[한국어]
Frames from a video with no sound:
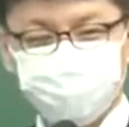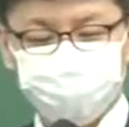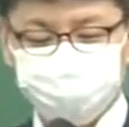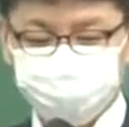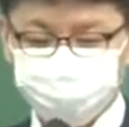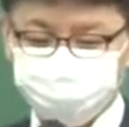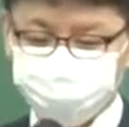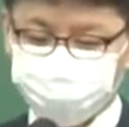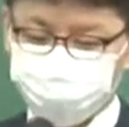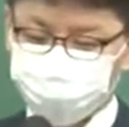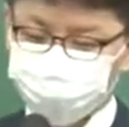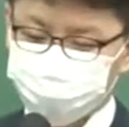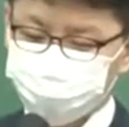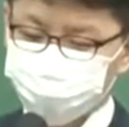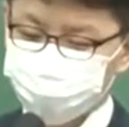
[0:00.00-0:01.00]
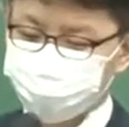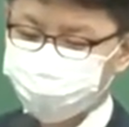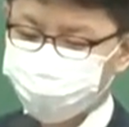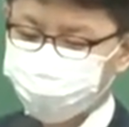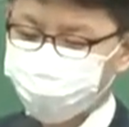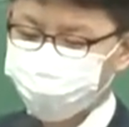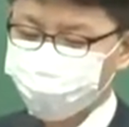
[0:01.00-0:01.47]
시민들이 감시를 잘
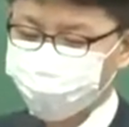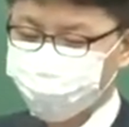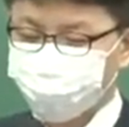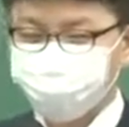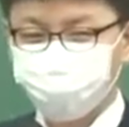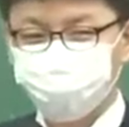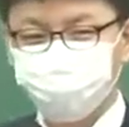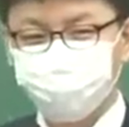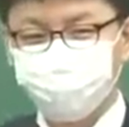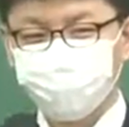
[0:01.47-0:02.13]
못하니까